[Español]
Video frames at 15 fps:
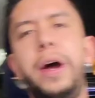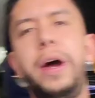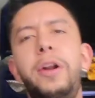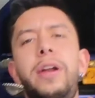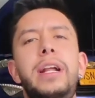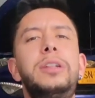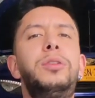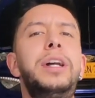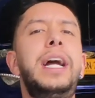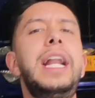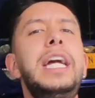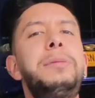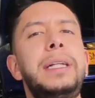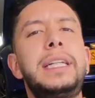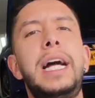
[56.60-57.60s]
Bueno, resulta que la
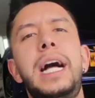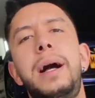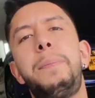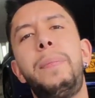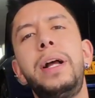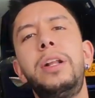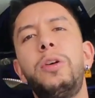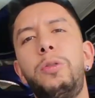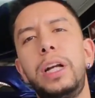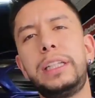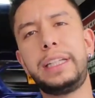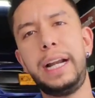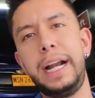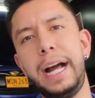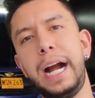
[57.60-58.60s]
vez pasada pues lo a
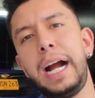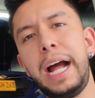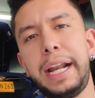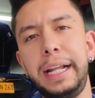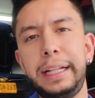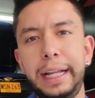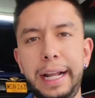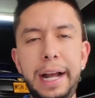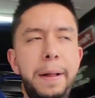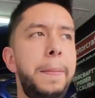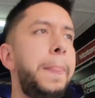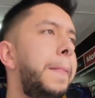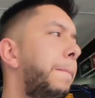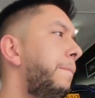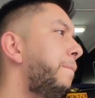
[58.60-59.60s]
en la carretera
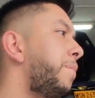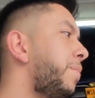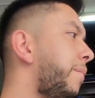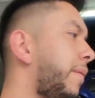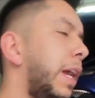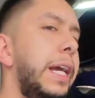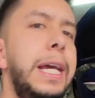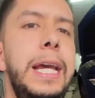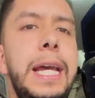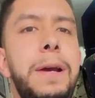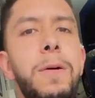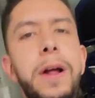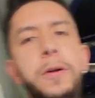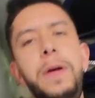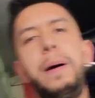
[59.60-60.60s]
y
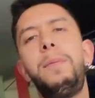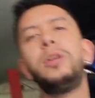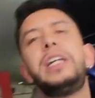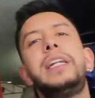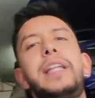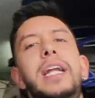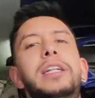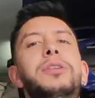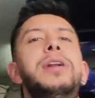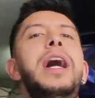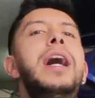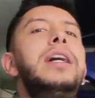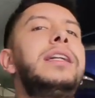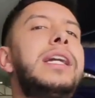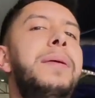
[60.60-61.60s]
bueno, íbamos detrás de
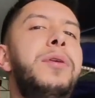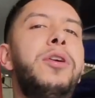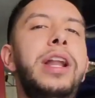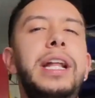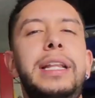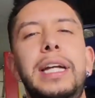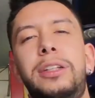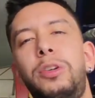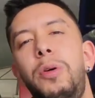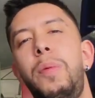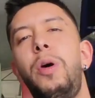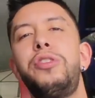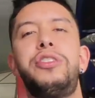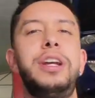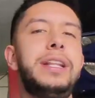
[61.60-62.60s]
unas camionetas
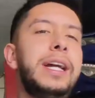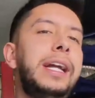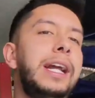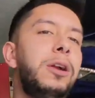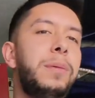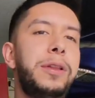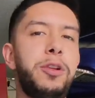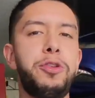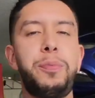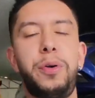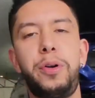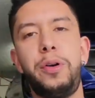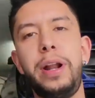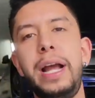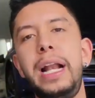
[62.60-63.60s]
como 80 kilómetros
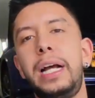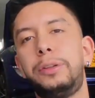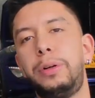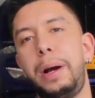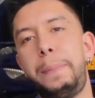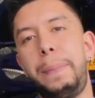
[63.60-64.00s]
por hora y las fue